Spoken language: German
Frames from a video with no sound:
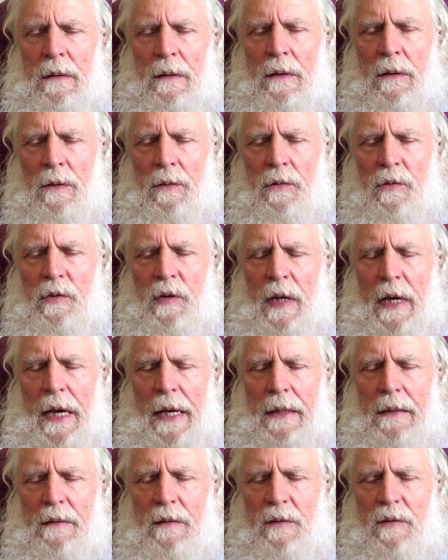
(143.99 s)
in unser
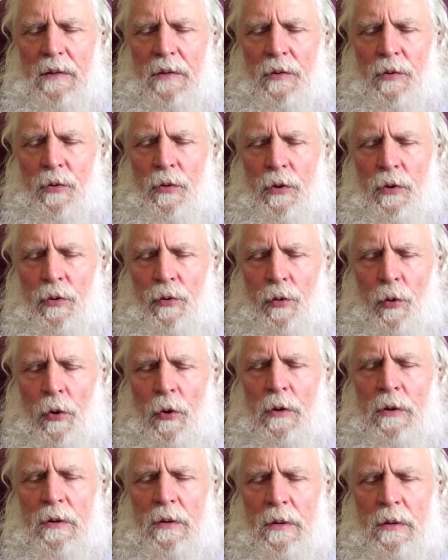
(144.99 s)
Herz. Nur
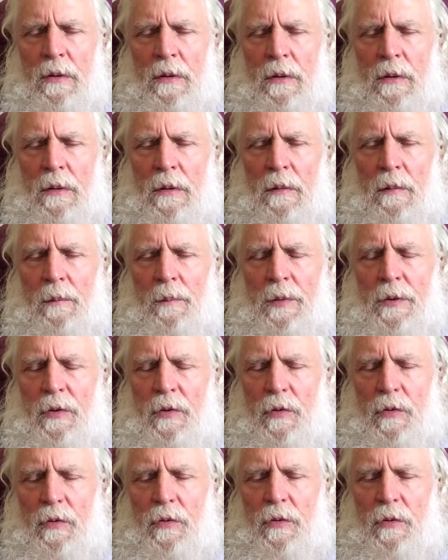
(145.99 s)
dort
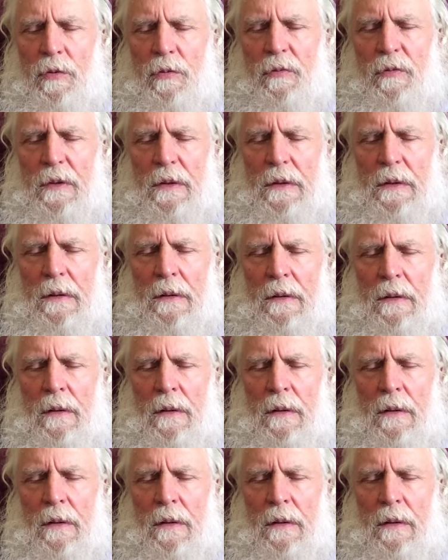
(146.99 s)
bist du zu finden.